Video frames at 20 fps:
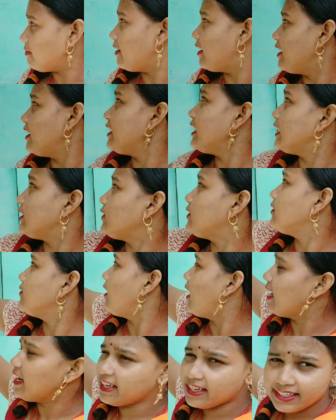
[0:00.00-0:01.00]
पर ये जो
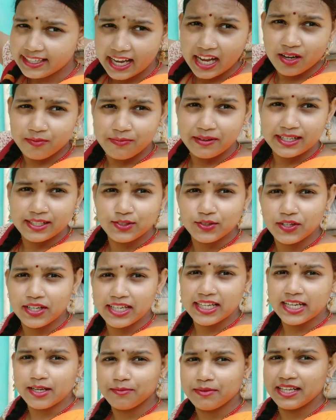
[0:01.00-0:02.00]
दीवार है यहाँ पर जो
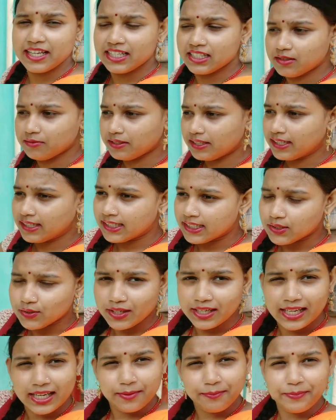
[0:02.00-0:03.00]
है हमारे हस्बैंड जी जो है